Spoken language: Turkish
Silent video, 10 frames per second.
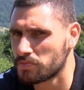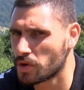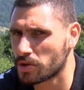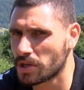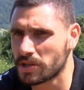
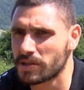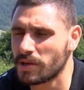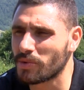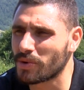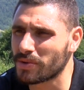Çok
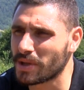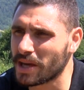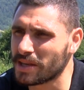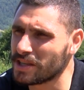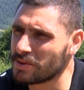şanslıyım bu konuda
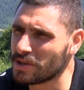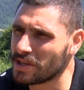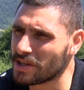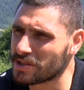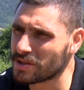yani
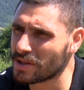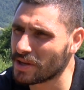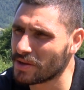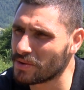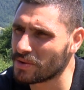22
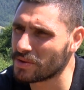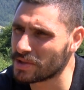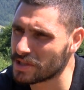yaşında o